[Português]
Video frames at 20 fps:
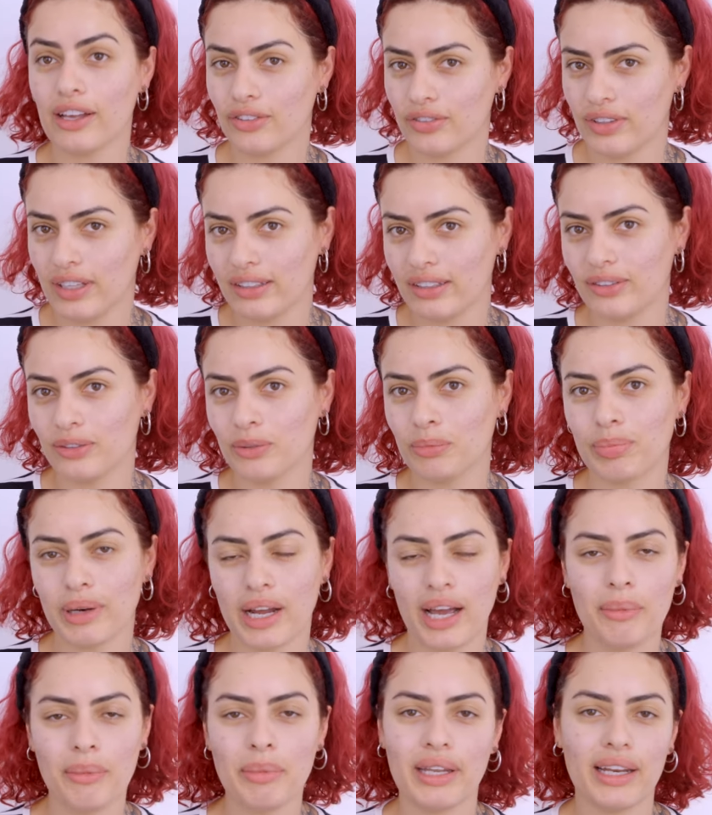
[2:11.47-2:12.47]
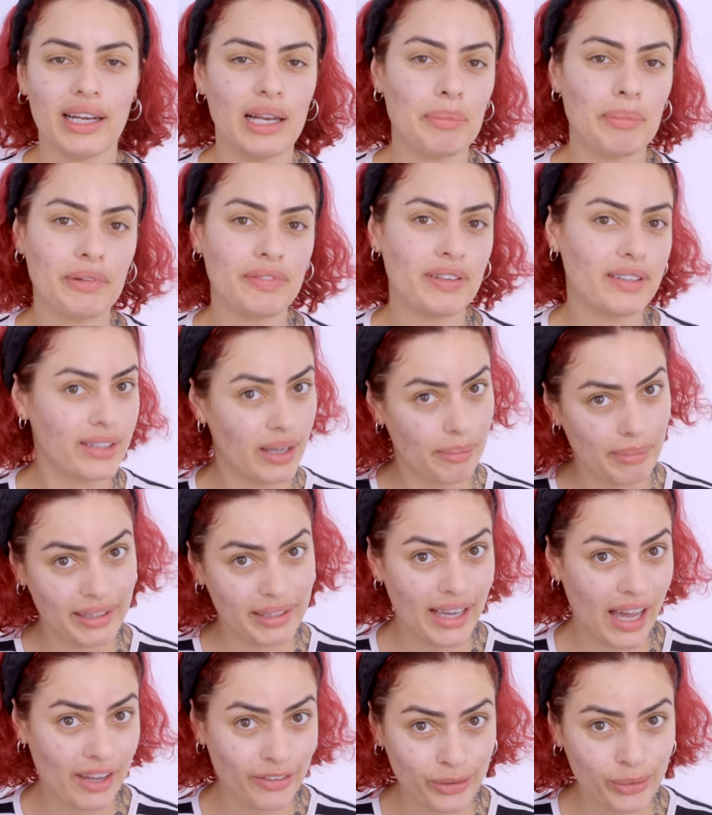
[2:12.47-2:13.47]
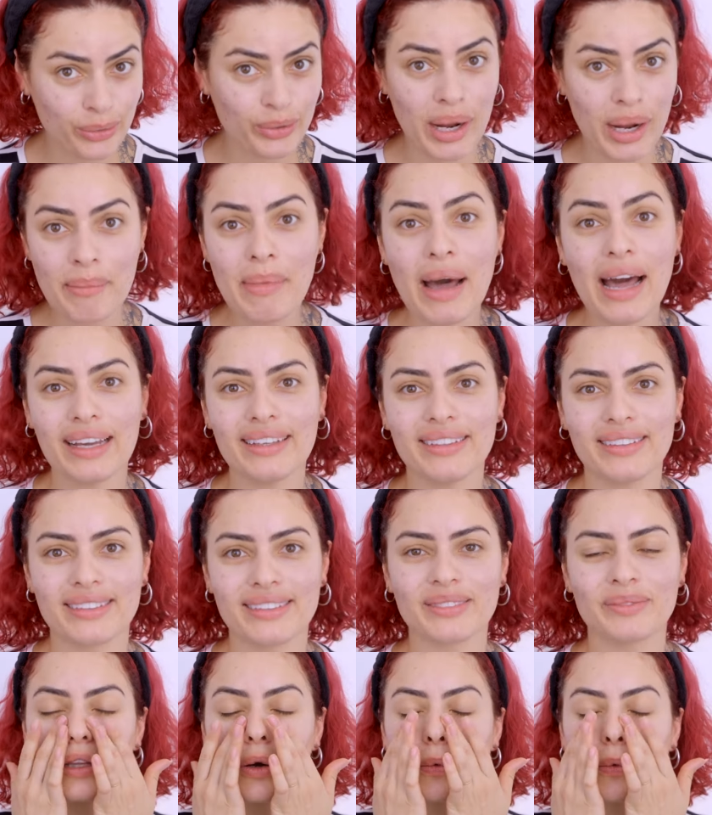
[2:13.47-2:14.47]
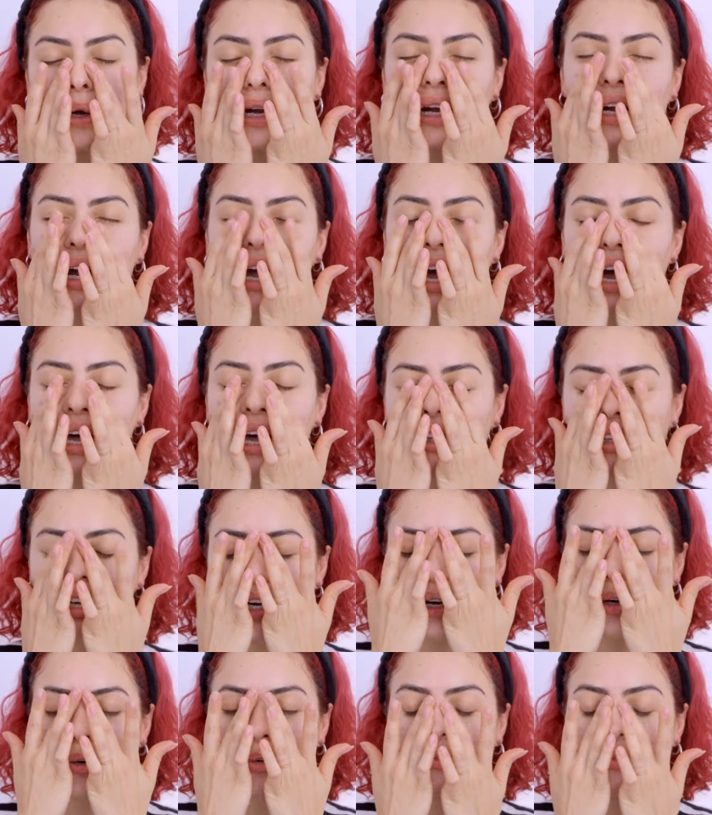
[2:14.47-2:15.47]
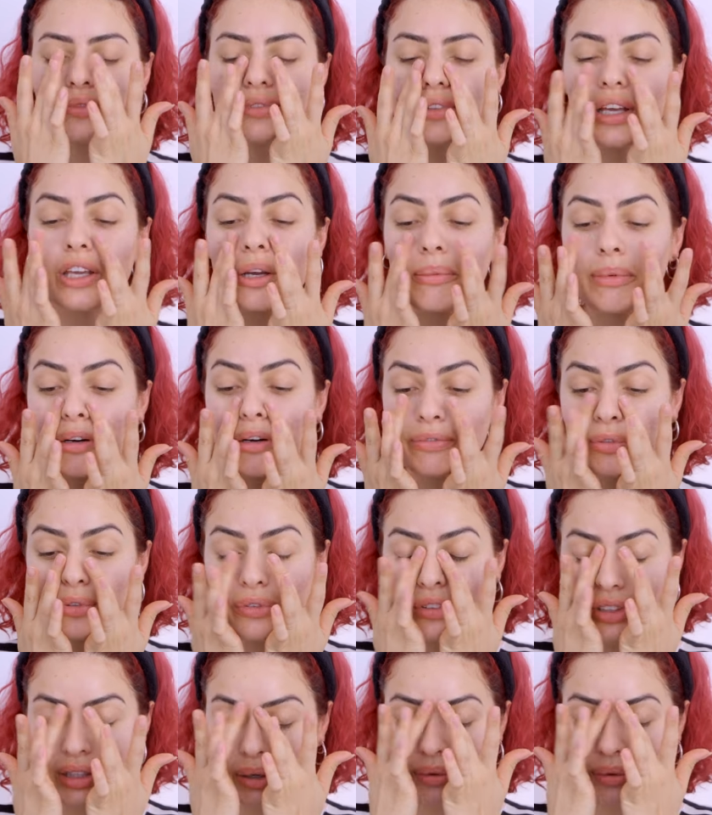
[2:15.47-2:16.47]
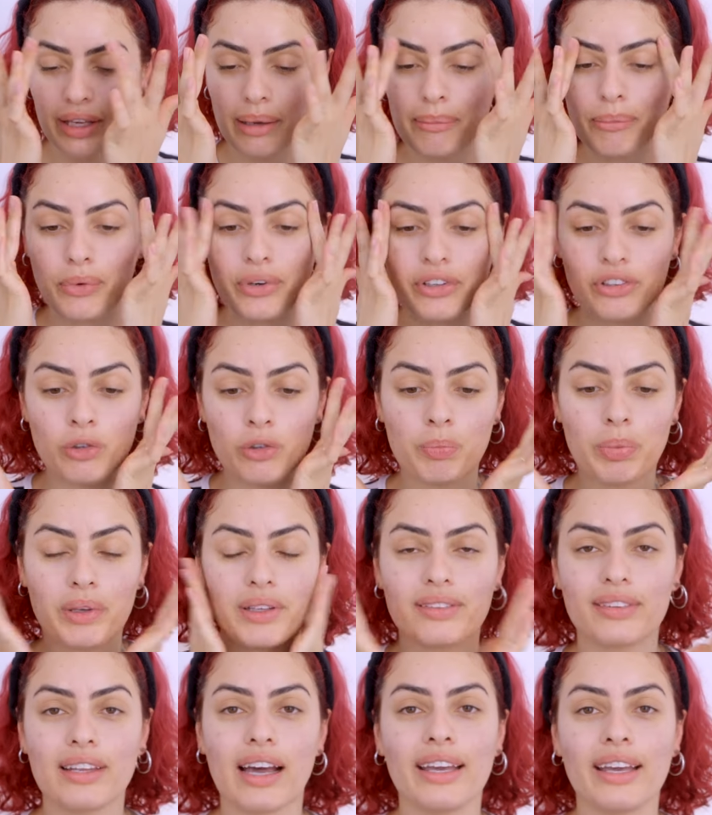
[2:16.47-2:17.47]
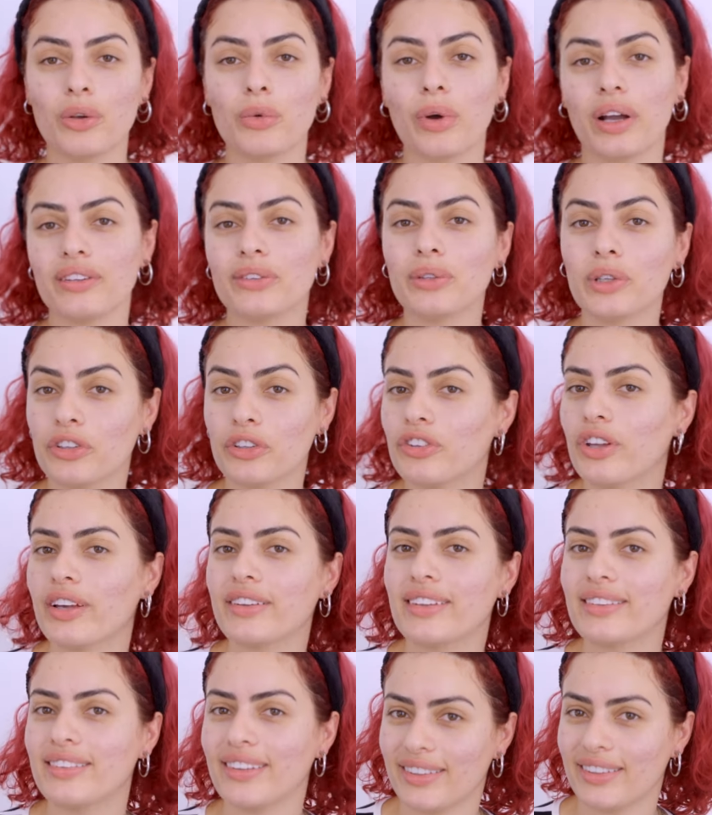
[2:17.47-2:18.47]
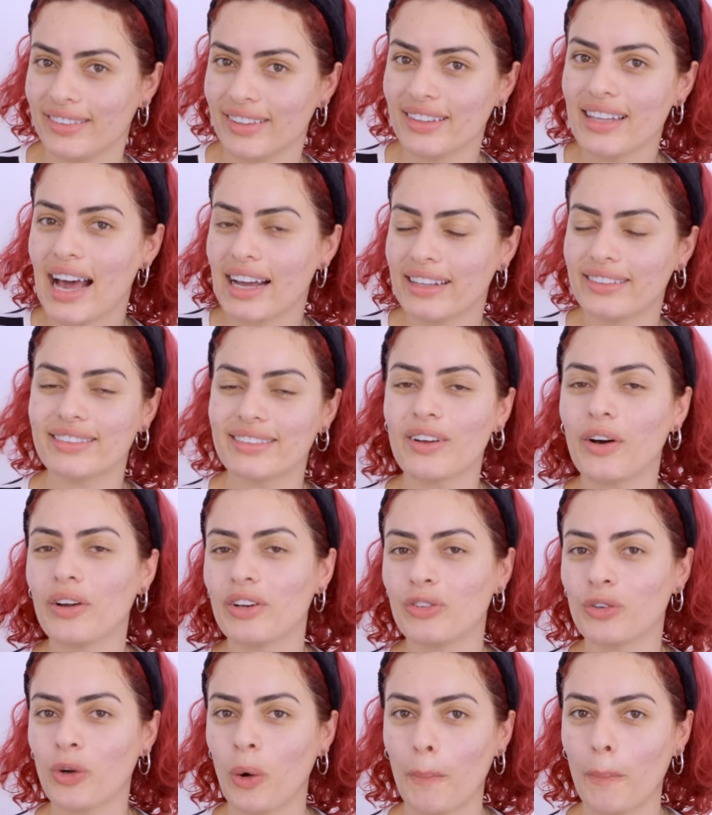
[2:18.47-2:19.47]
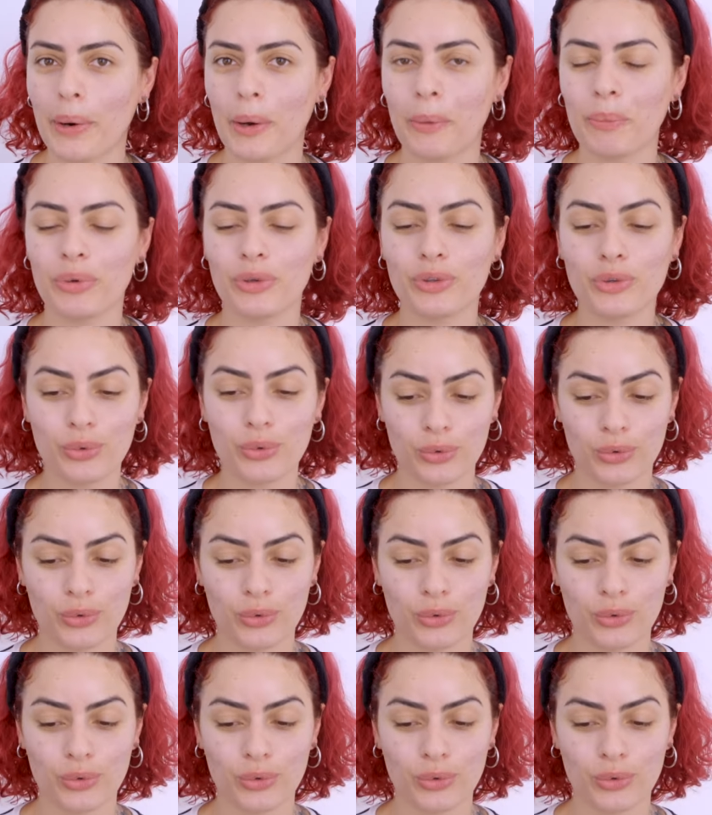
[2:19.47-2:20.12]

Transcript: Às vezes um primer ele é para fazer a maquiagem durar mais. Então cada um tem uma função e é bom a gente pensar em quais são as nossas necessidades na hora de comprar um produto.